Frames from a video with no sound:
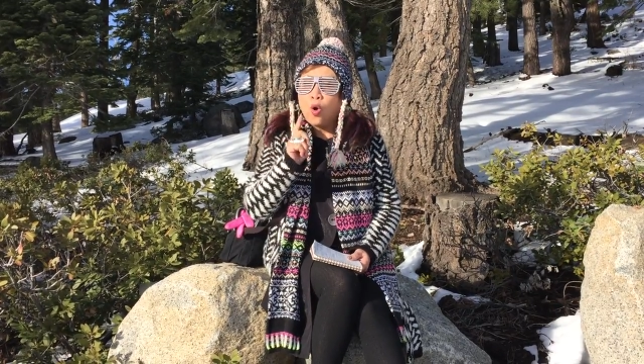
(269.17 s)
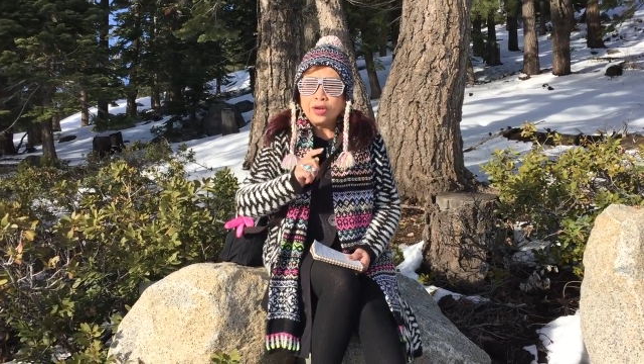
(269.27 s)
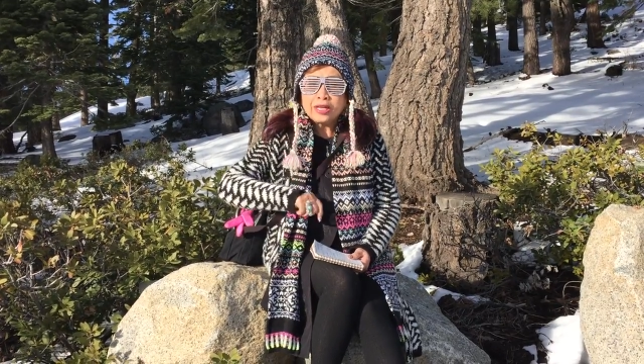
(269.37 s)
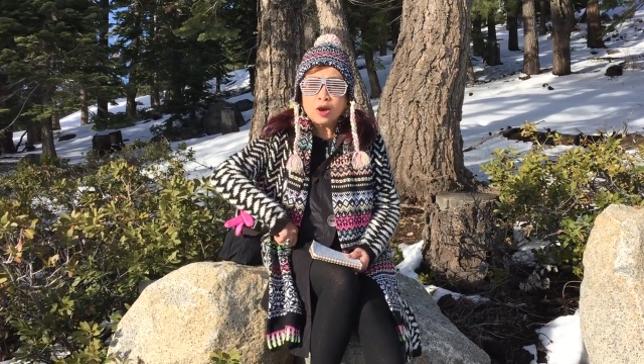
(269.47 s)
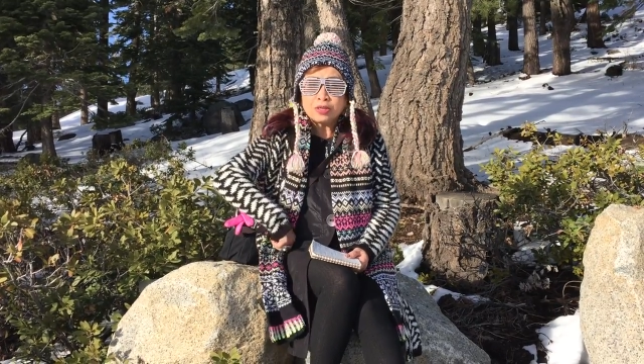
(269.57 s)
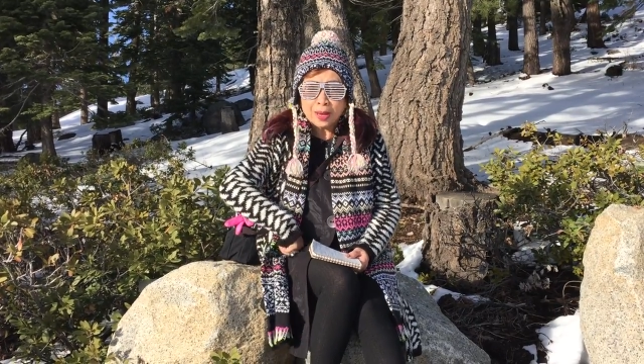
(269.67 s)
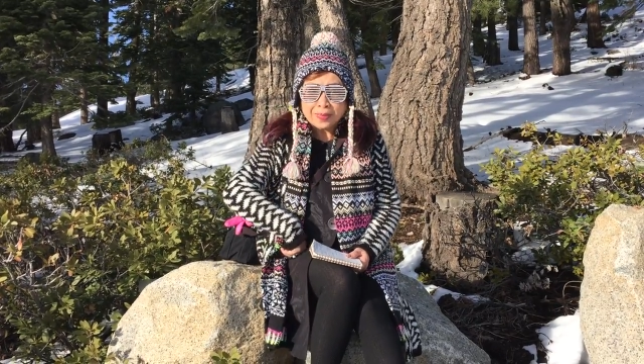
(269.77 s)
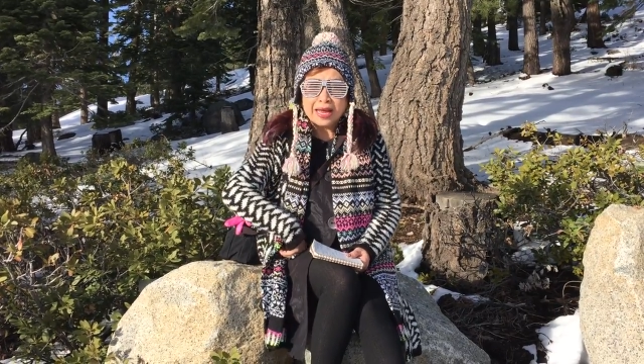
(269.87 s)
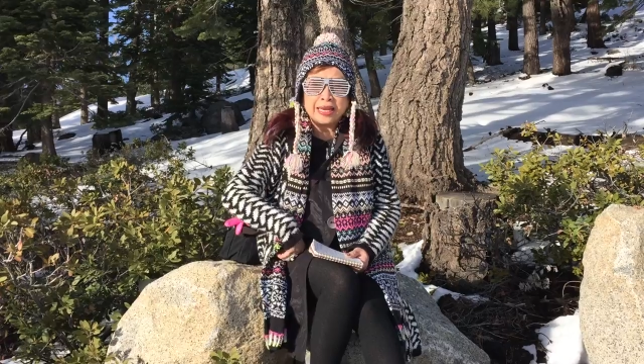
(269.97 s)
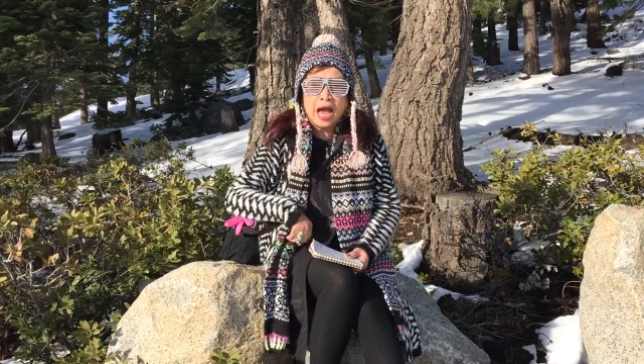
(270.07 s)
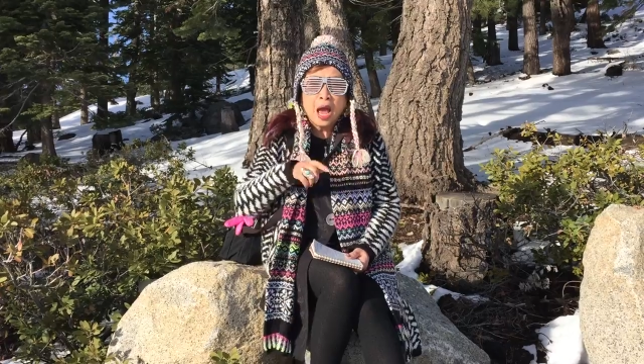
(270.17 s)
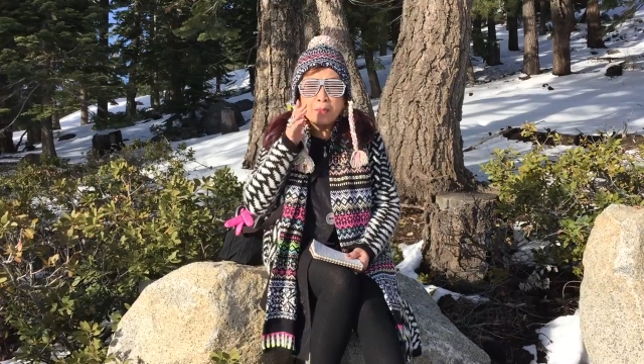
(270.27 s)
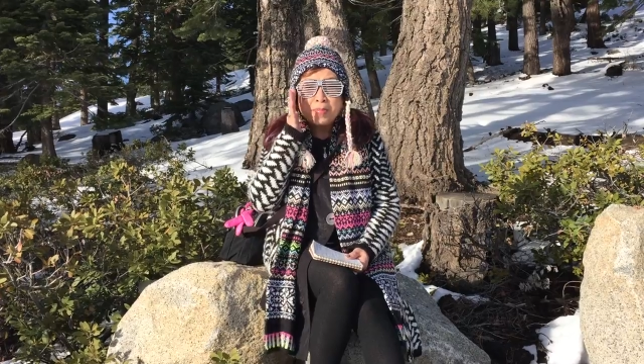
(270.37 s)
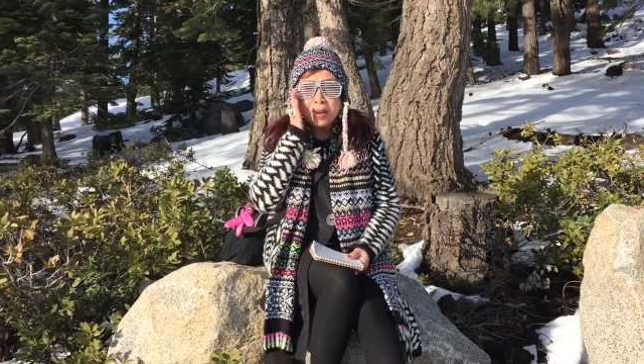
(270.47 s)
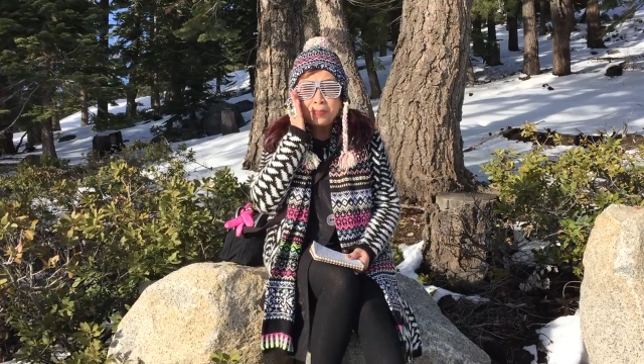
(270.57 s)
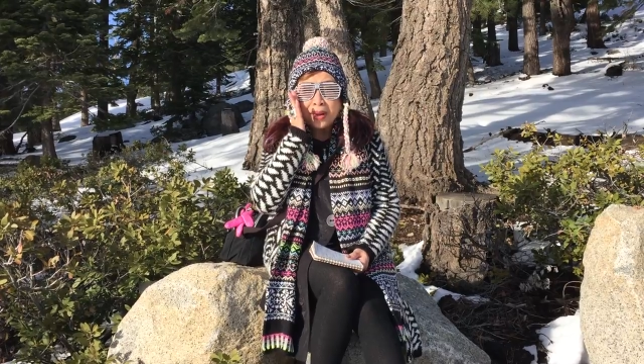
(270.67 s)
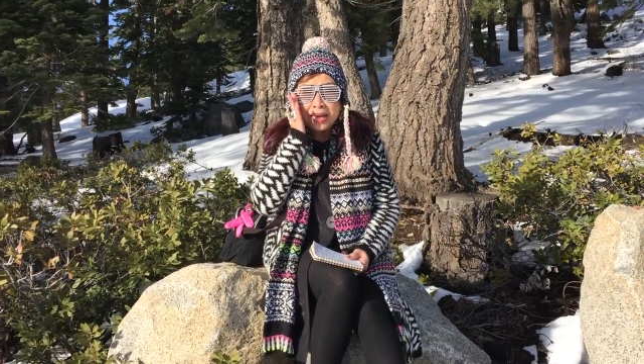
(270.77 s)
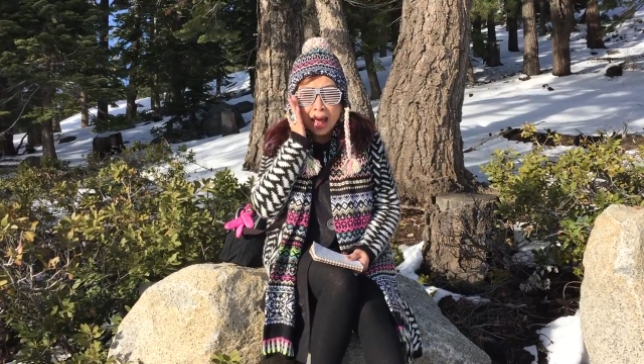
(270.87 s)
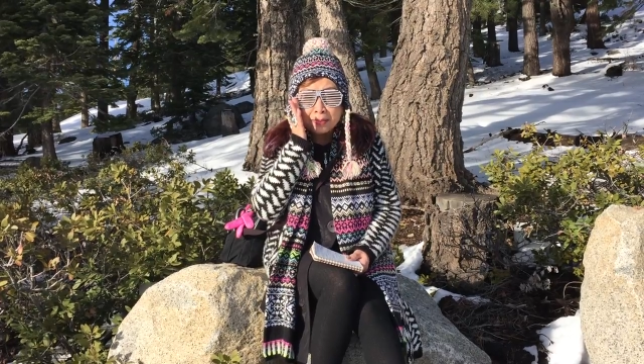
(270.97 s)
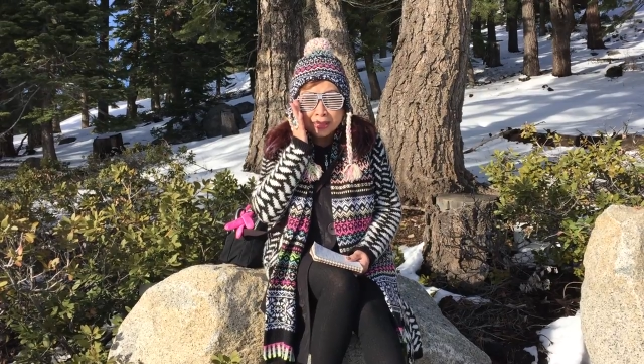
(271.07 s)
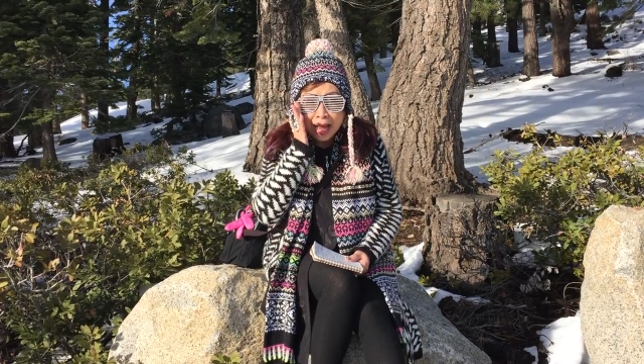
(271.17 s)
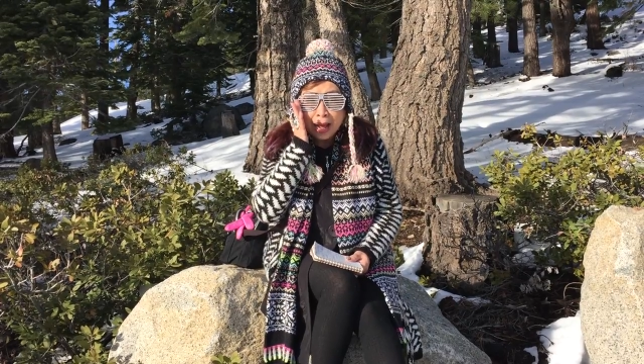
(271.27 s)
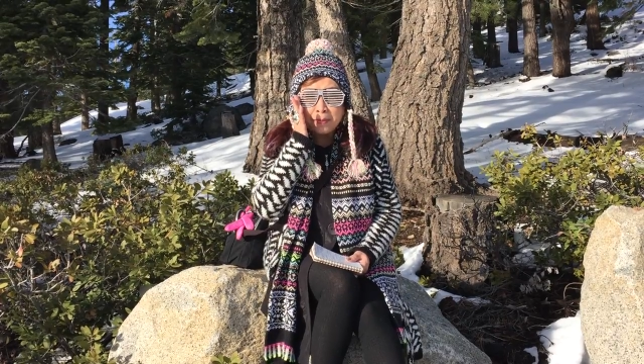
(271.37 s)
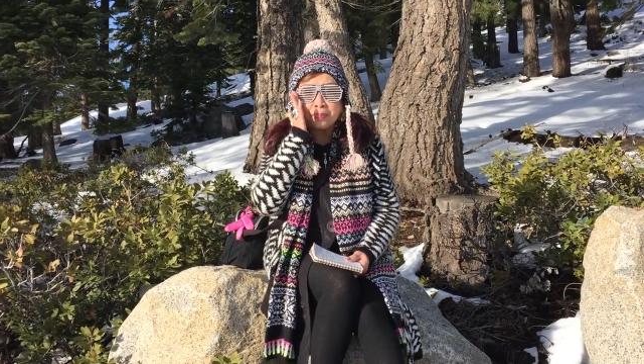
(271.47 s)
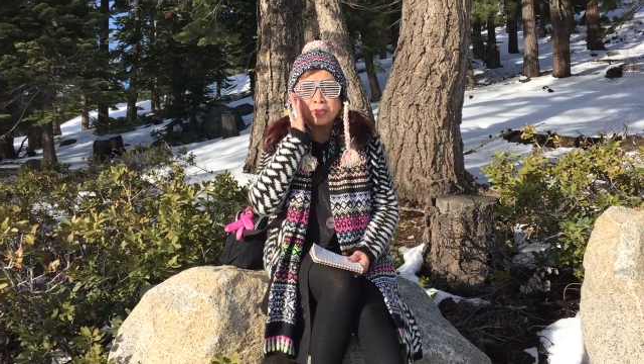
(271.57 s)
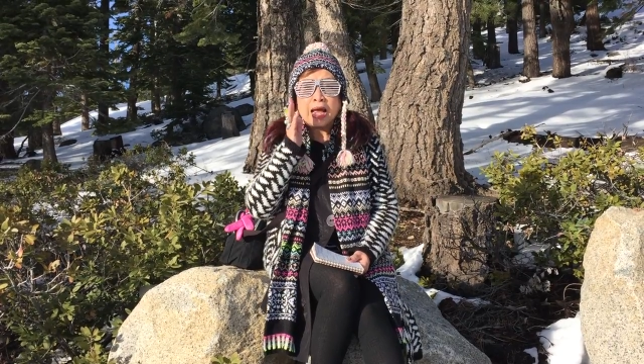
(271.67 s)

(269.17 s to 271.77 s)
คนเท่าเทียมกันเนี่ยมันเป็นนามธรรม